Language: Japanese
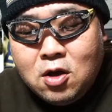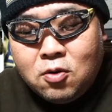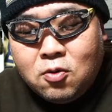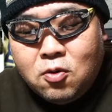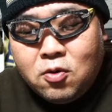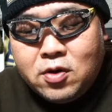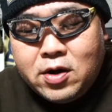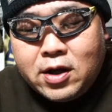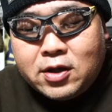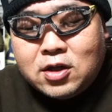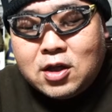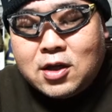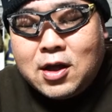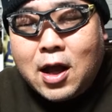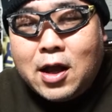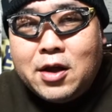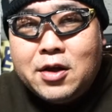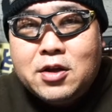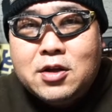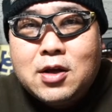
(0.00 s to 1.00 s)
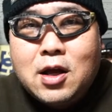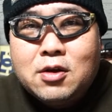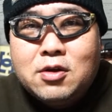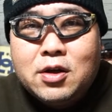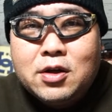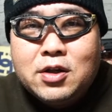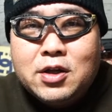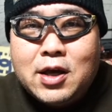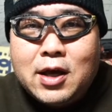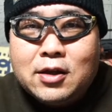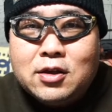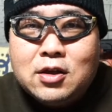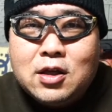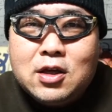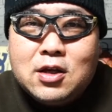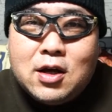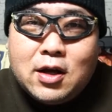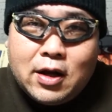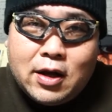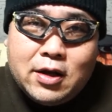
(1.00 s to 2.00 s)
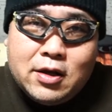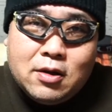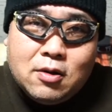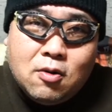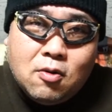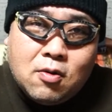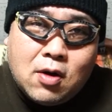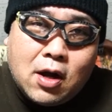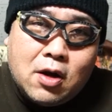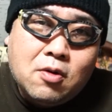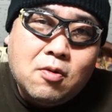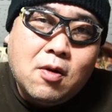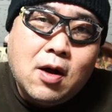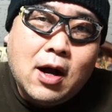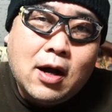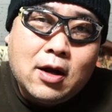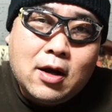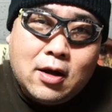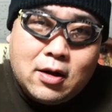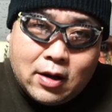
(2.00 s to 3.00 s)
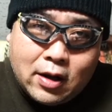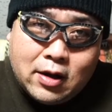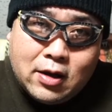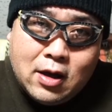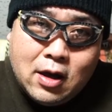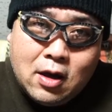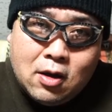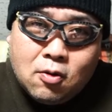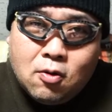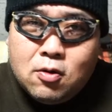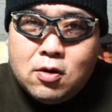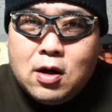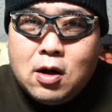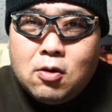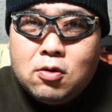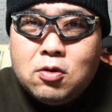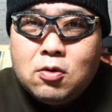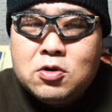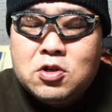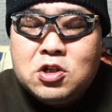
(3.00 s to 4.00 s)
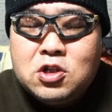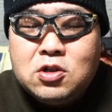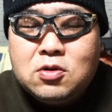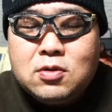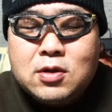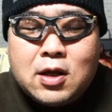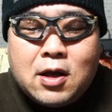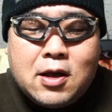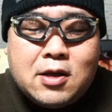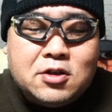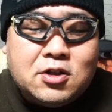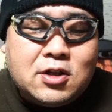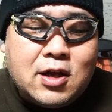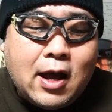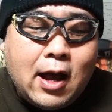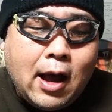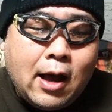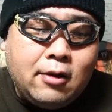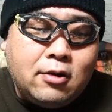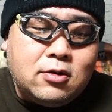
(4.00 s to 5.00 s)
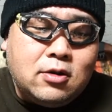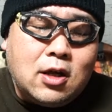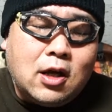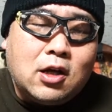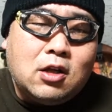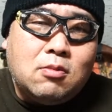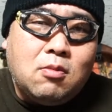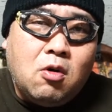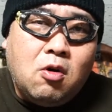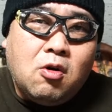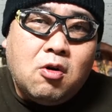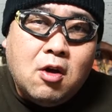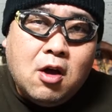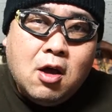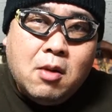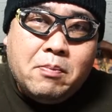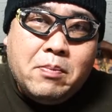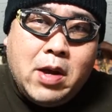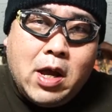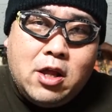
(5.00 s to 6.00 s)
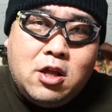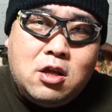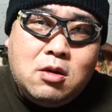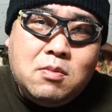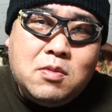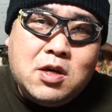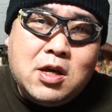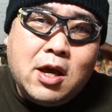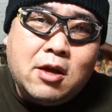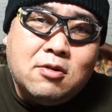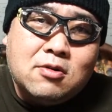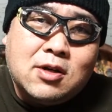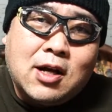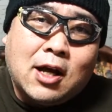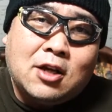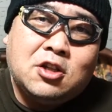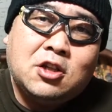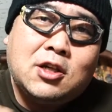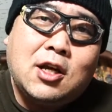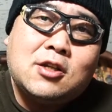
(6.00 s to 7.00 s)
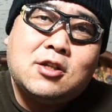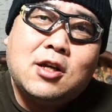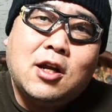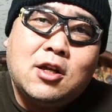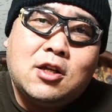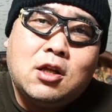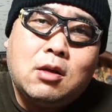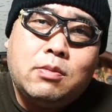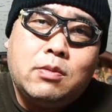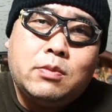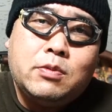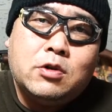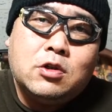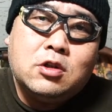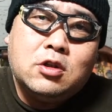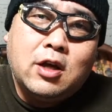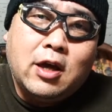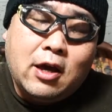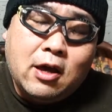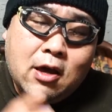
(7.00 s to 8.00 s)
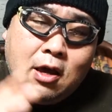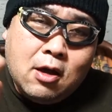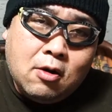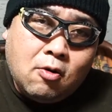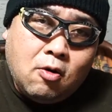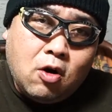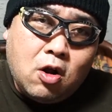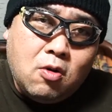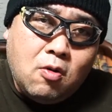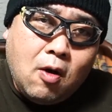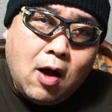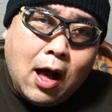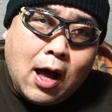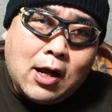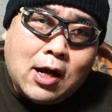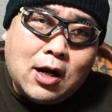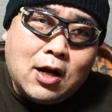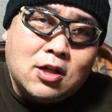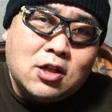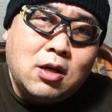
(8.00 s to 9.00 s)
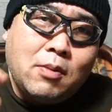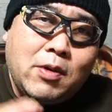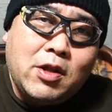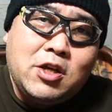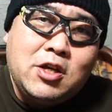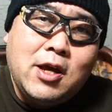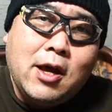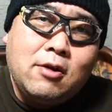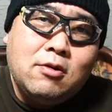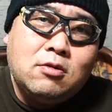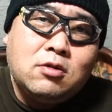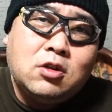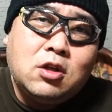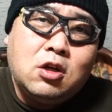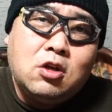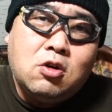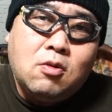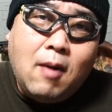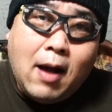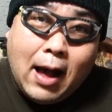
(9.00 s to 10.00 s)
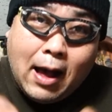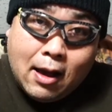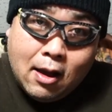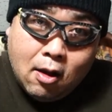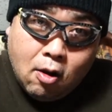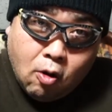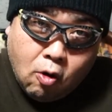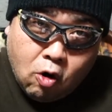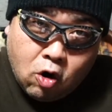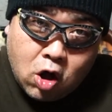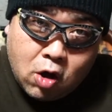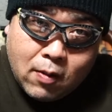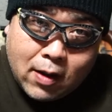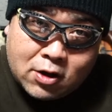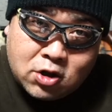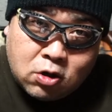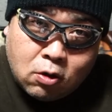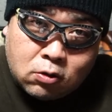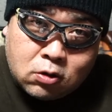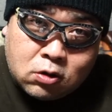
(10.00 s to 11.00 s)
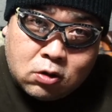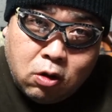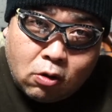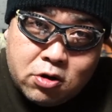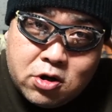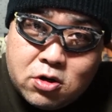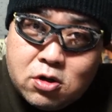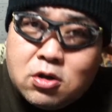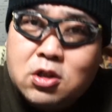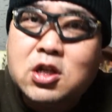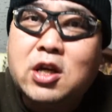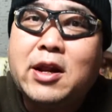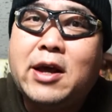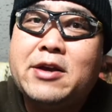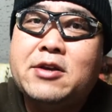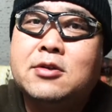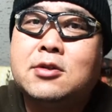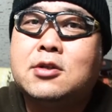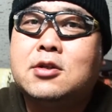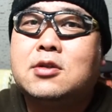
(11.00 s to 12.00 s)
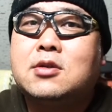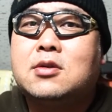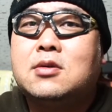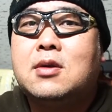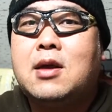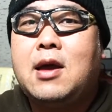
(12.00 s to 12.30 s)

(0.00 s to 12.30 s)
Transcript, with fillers: こうやって影に隠れてやっていかない、お金を払わない。こんなこと日常茶飯事であるんだけども、目に見える可視化された部分で、これをあからさまにやるっていうのは、俺はちょっと許せないっす。